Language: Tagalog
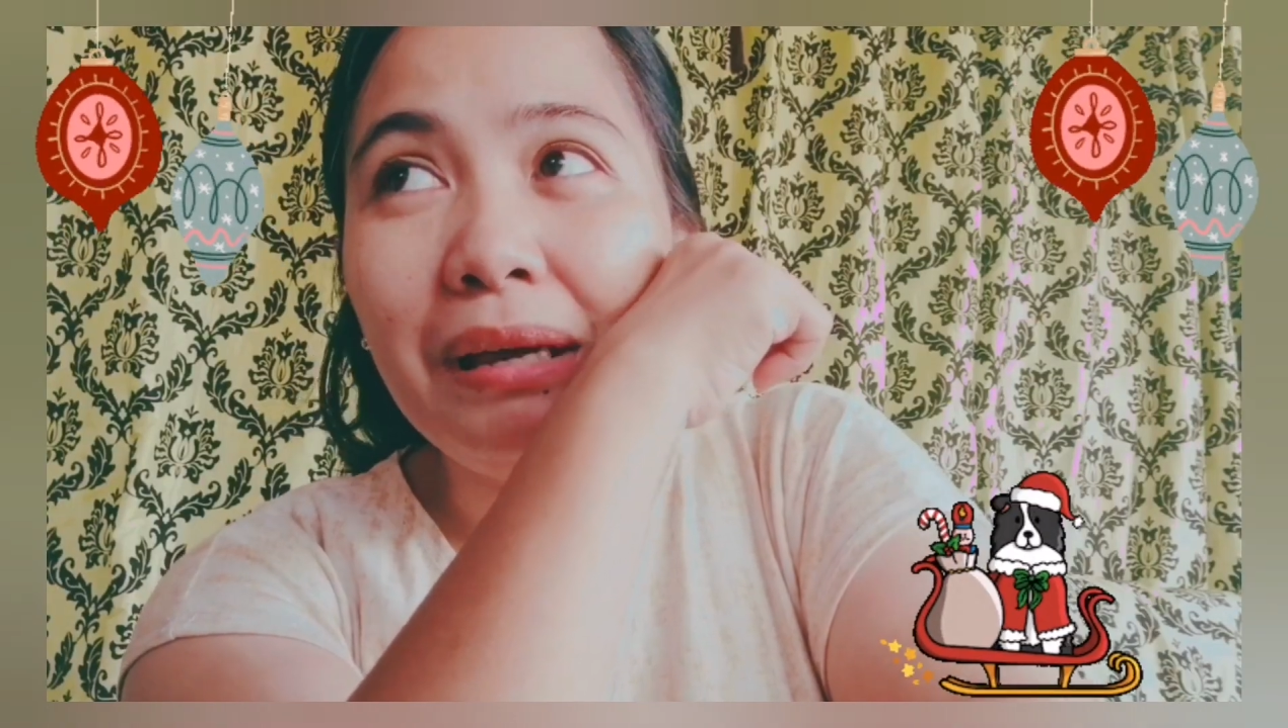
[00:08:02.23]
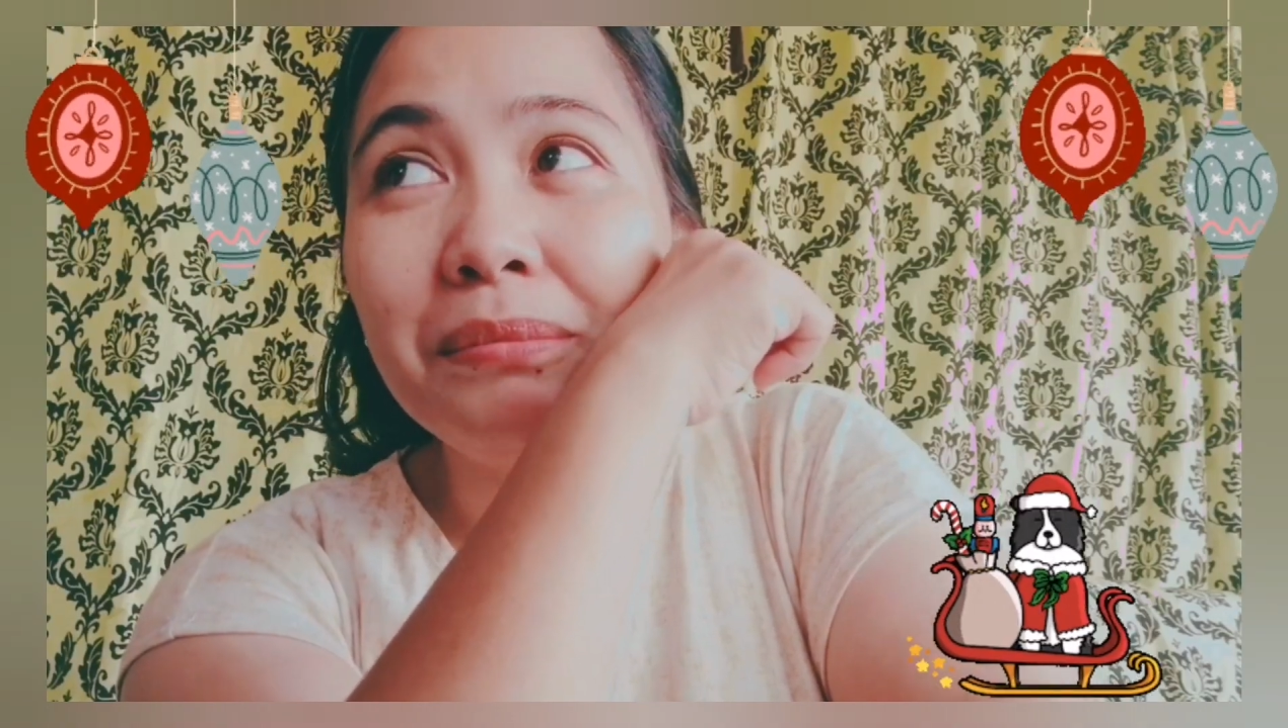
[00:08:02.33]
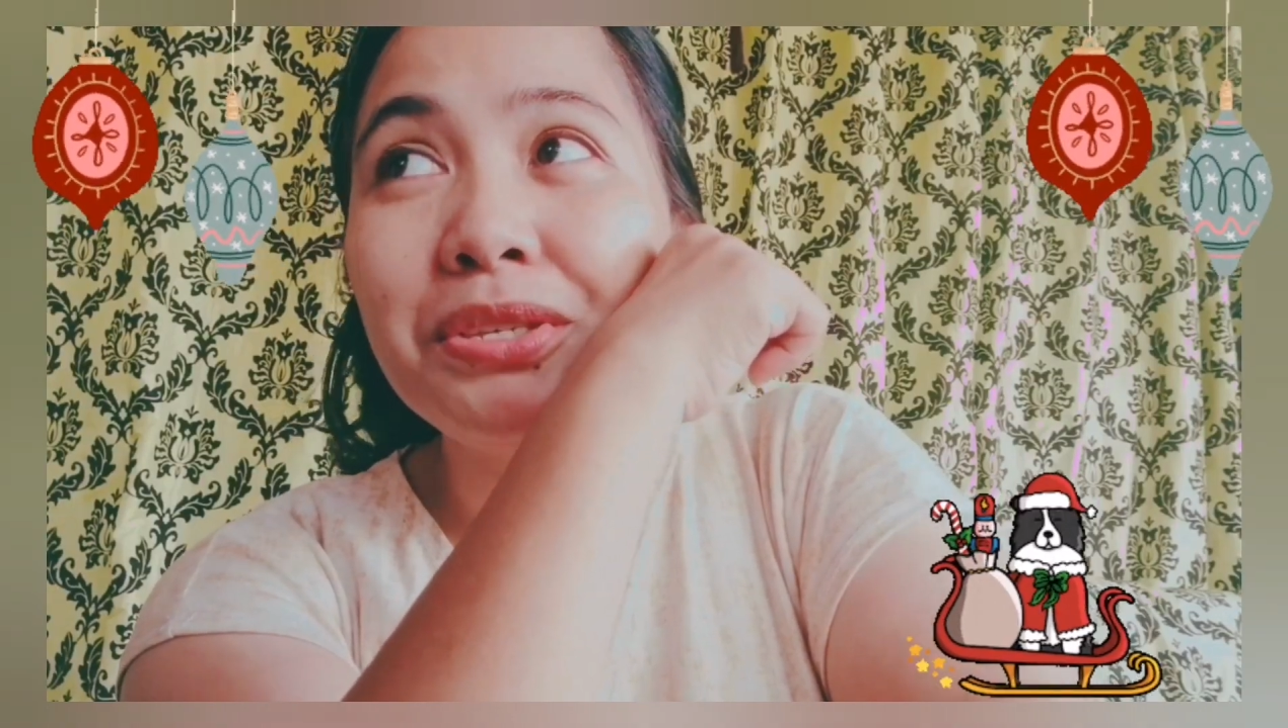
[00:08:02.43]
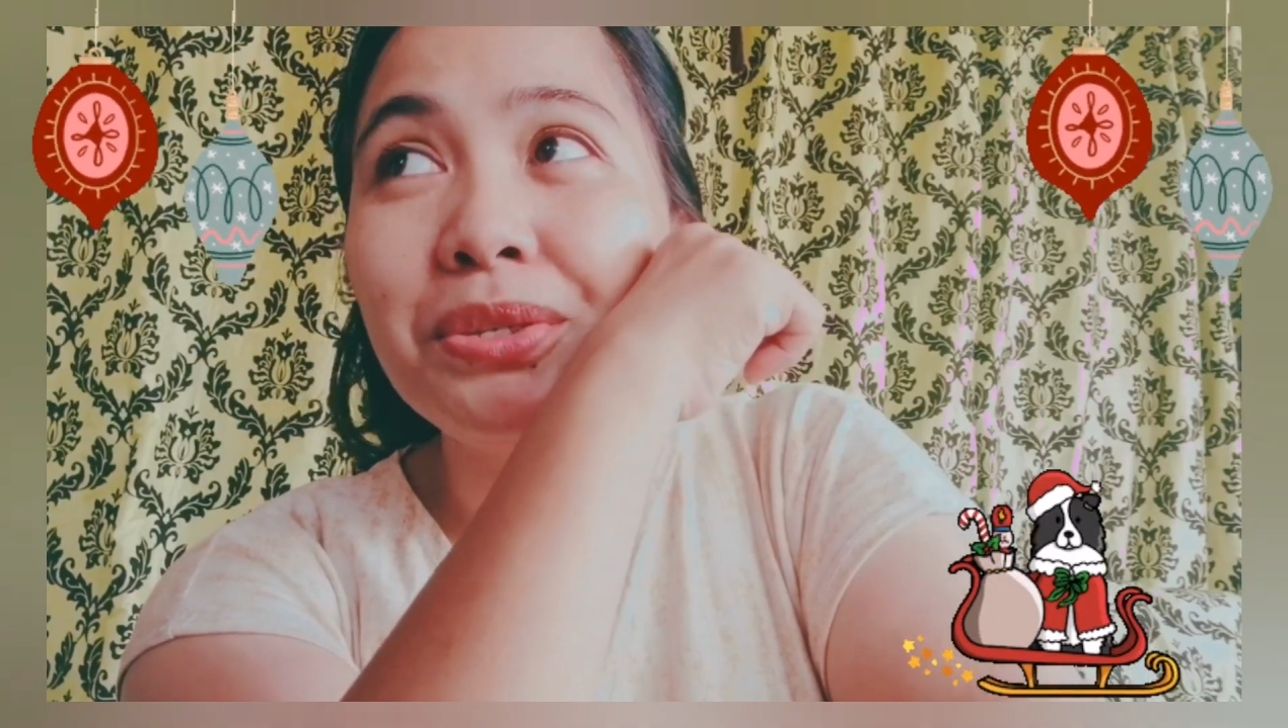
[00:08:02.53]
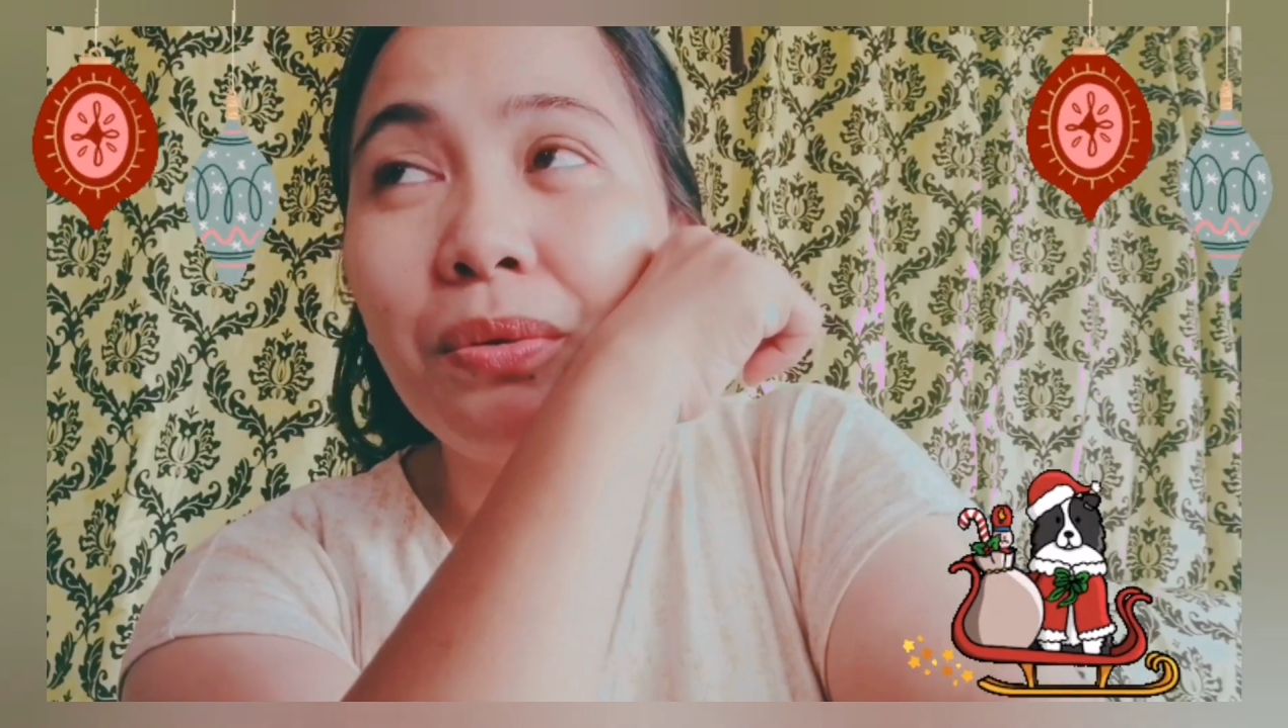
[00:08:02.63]

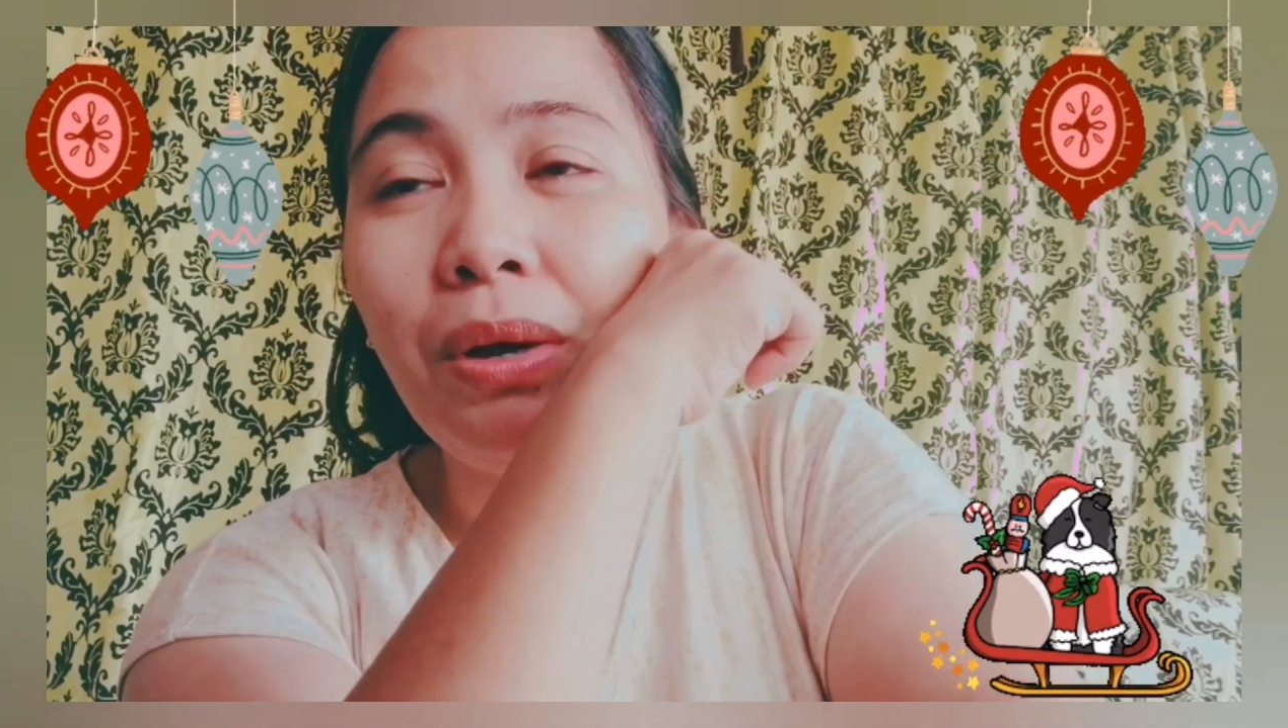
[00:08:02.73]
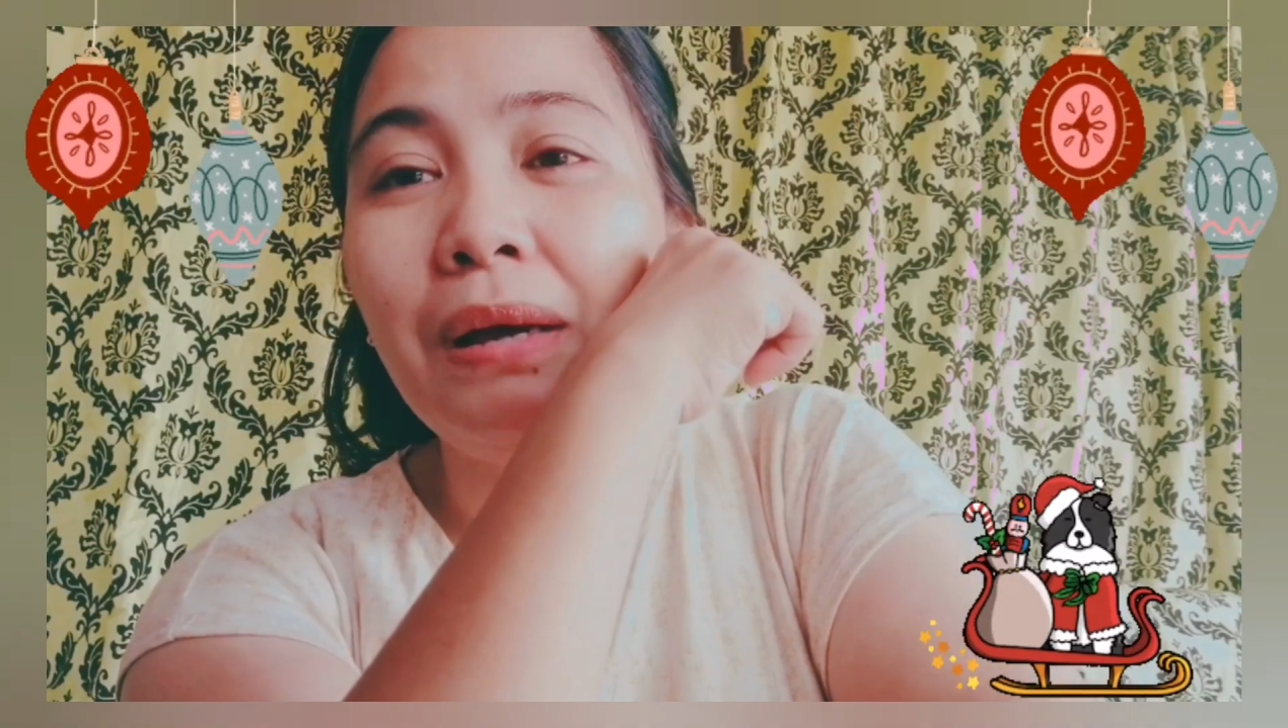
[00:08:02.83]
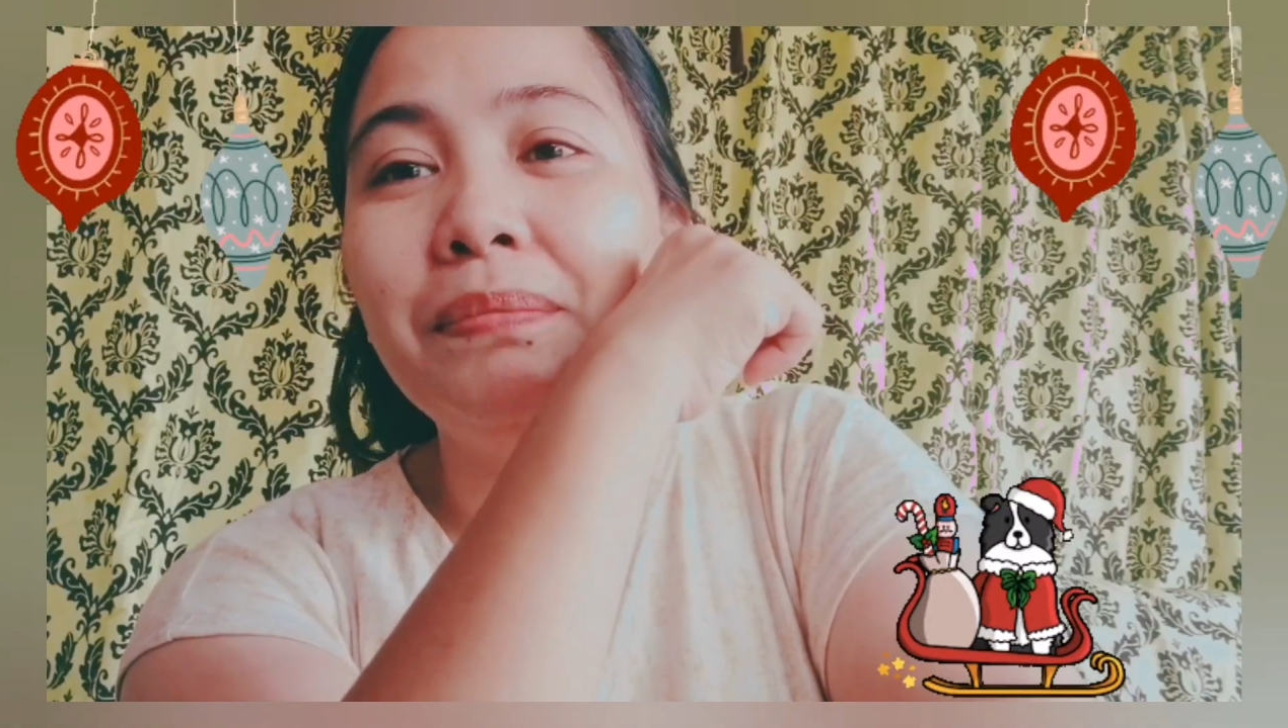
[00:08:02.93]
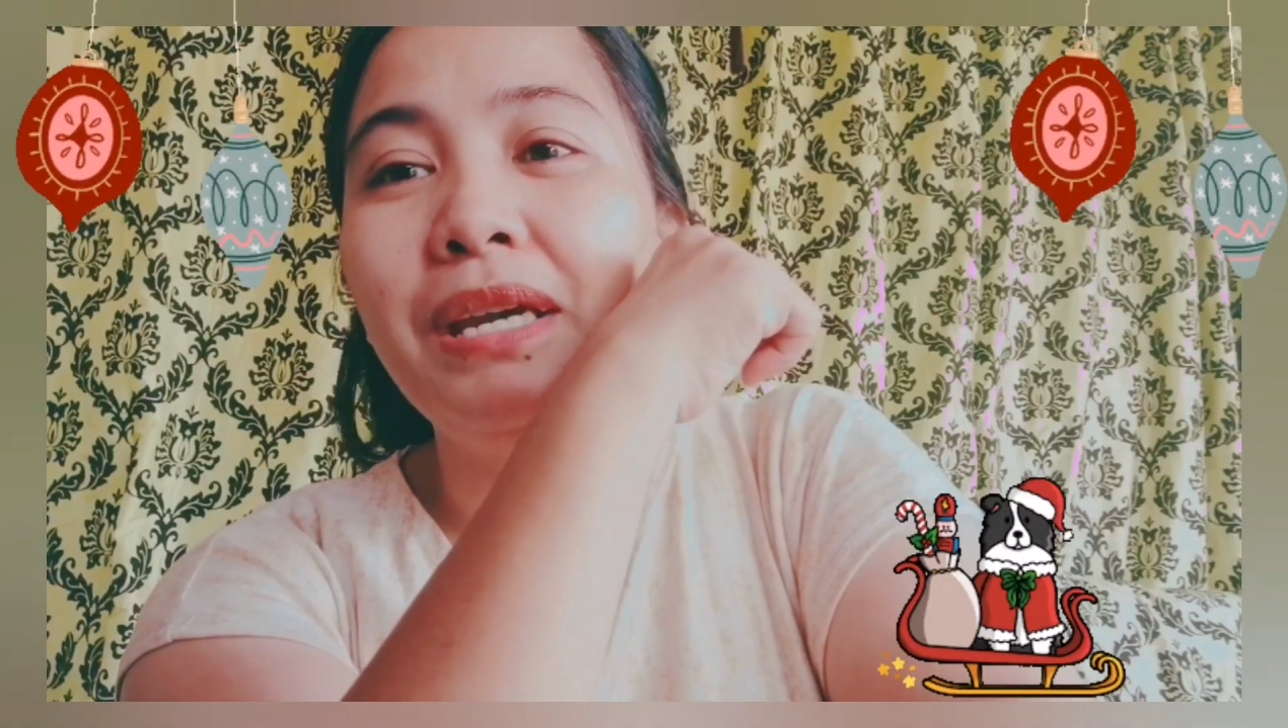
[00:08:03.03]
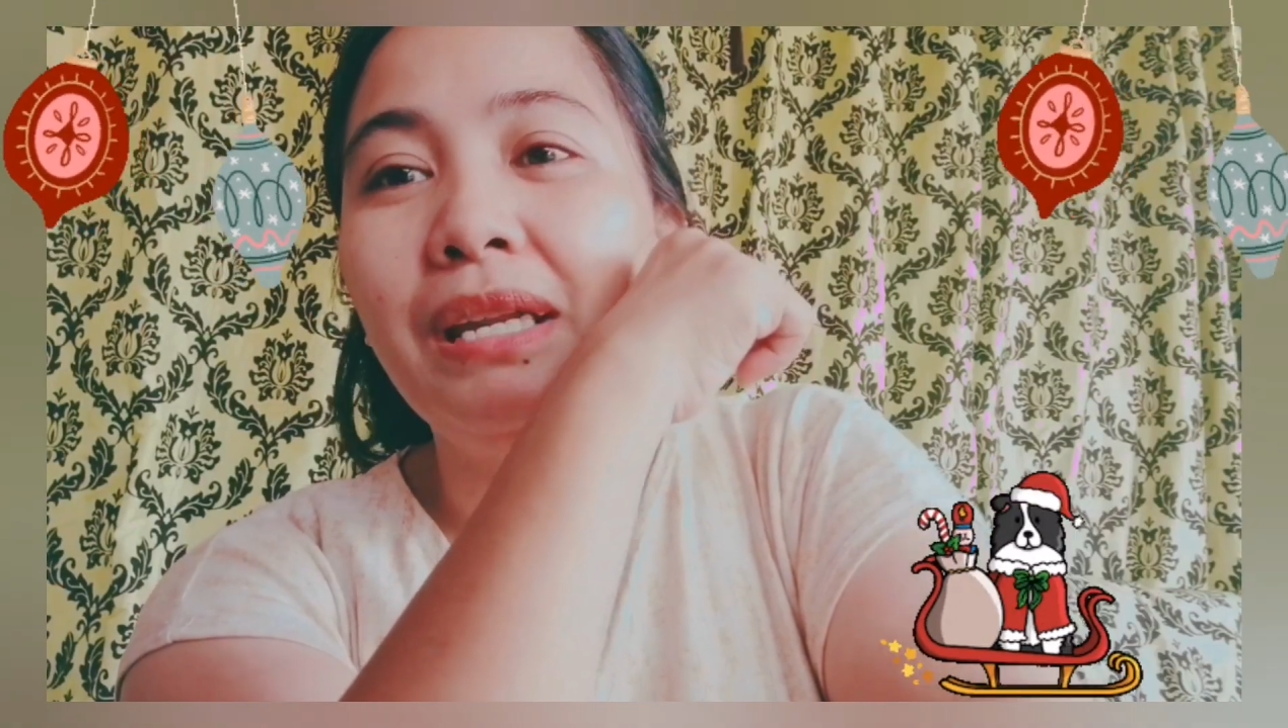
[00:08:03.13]
am so
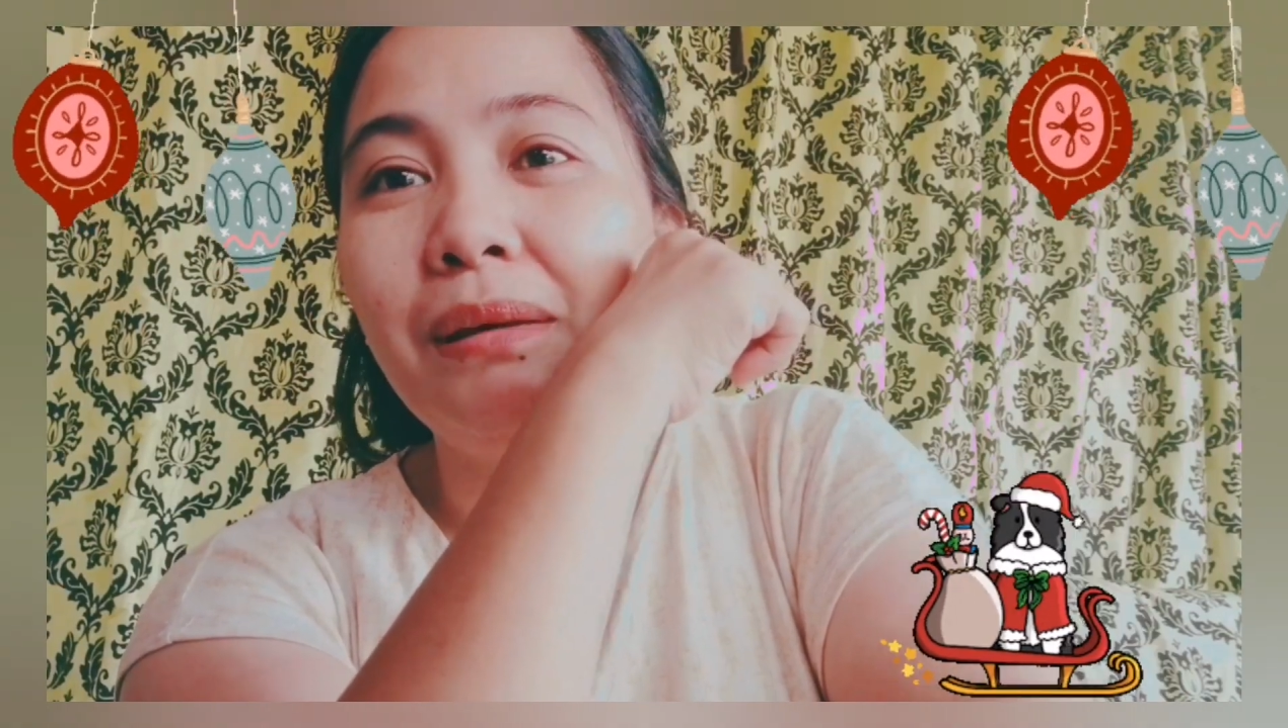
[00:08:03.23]
happy